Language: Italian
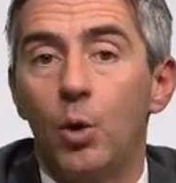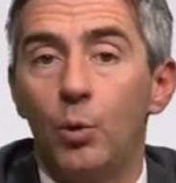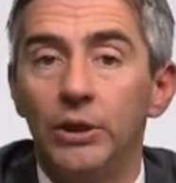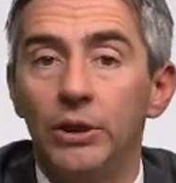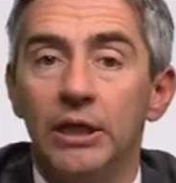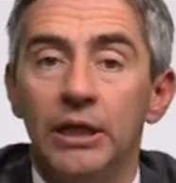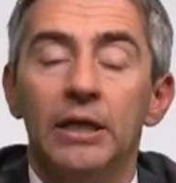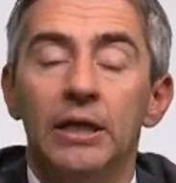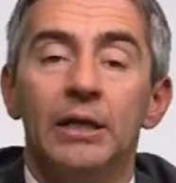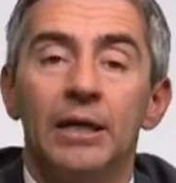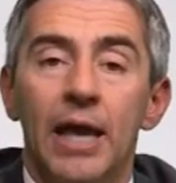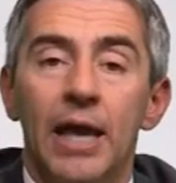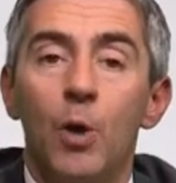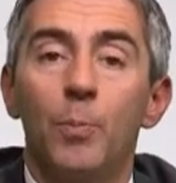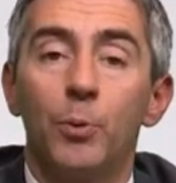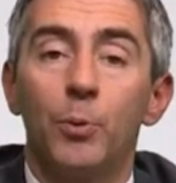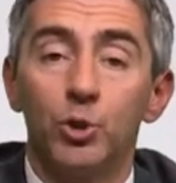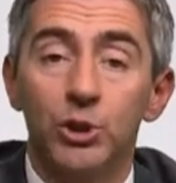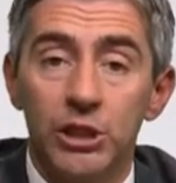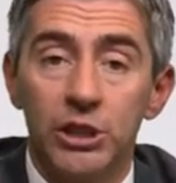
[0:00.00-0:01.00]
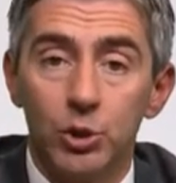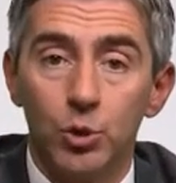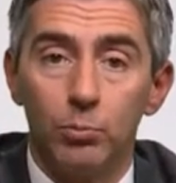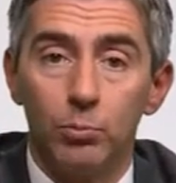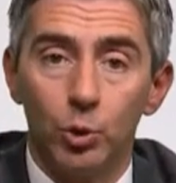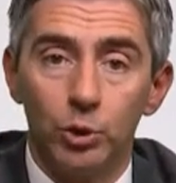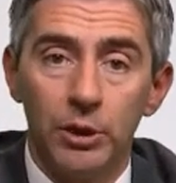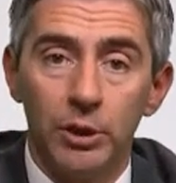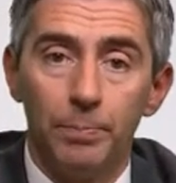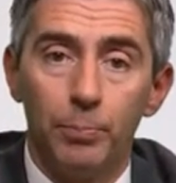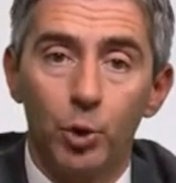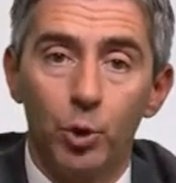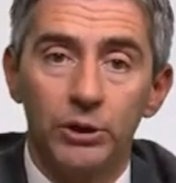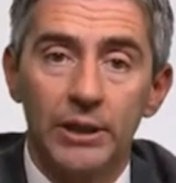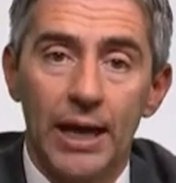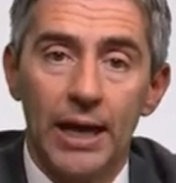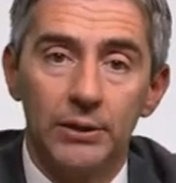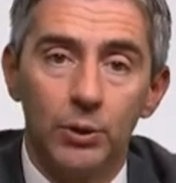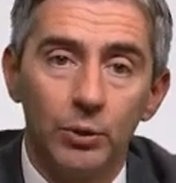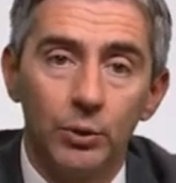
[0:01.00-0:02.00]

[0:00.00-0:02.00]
Quindi è un processo molto importante,